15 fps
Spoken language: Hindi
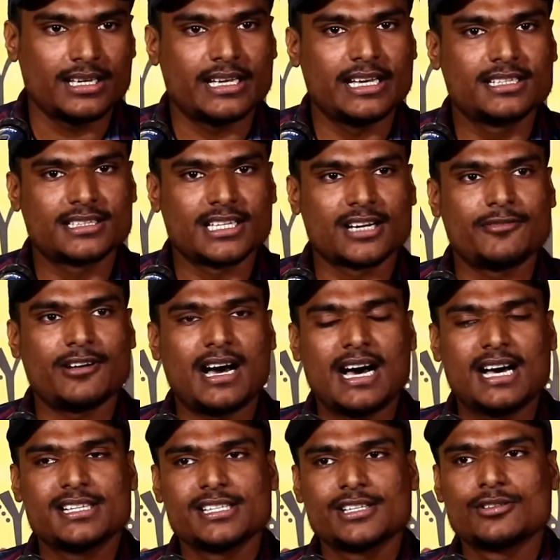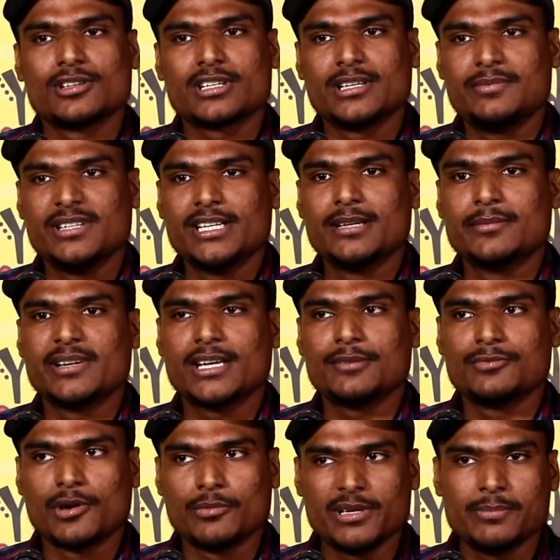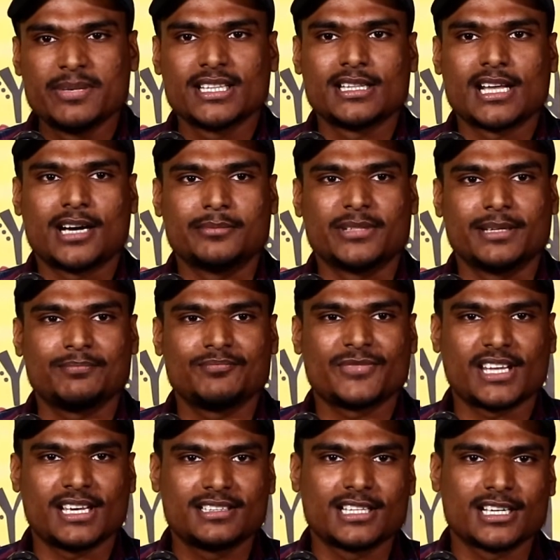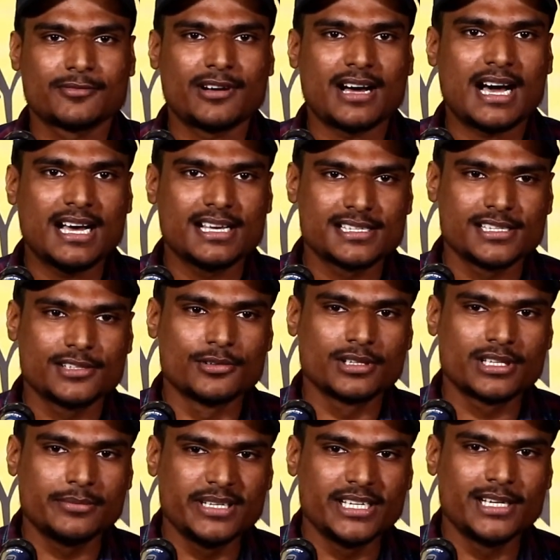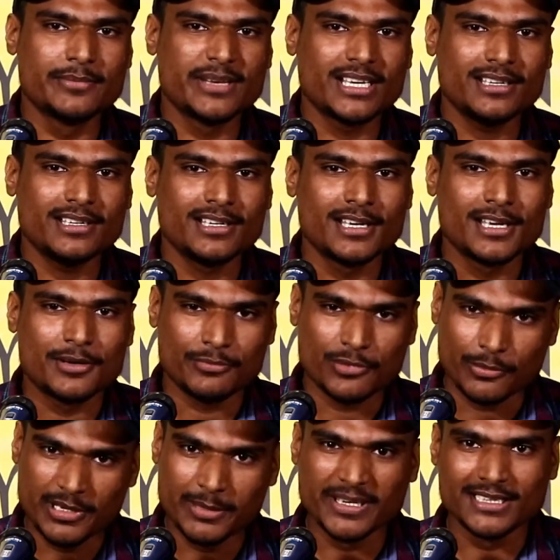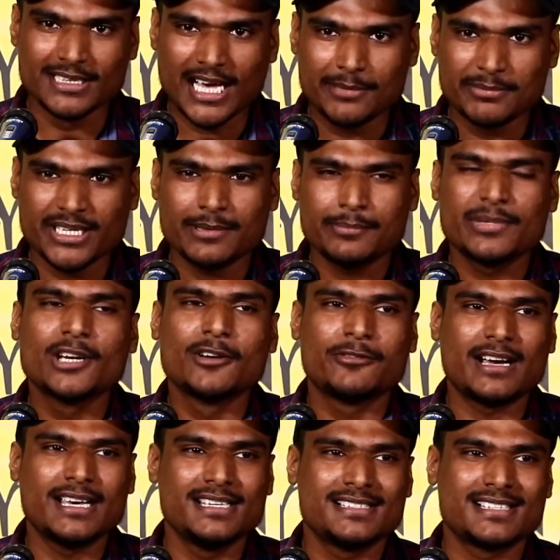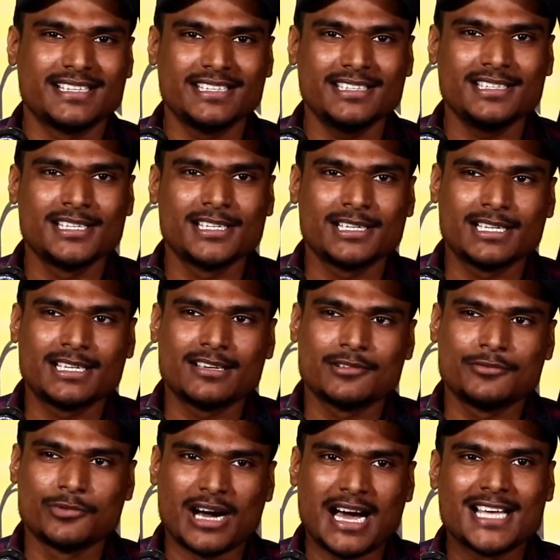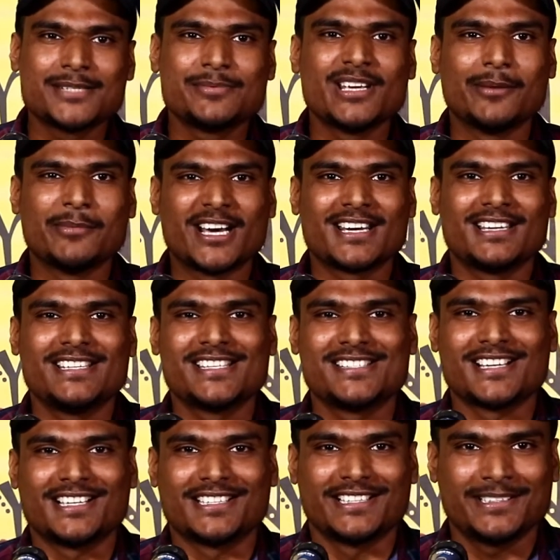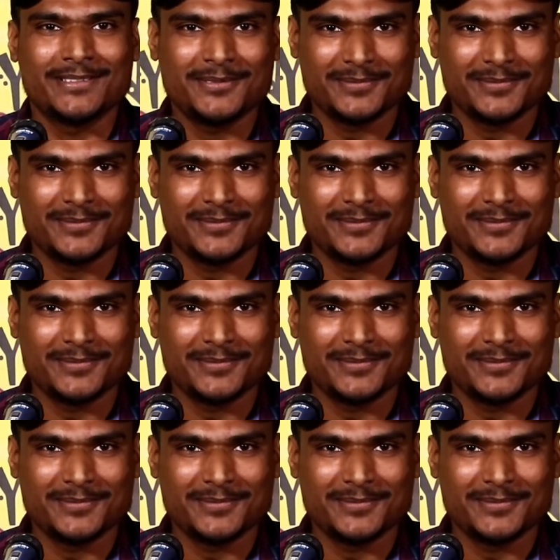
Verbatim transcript: एक तरफा आसिकों की भीड़ में वो भी बदनाम है एक तरफा आसिकों की भीड़ में वो भी बदनाम है बेवफा ही सही वो आज भी हमारे लिए जान है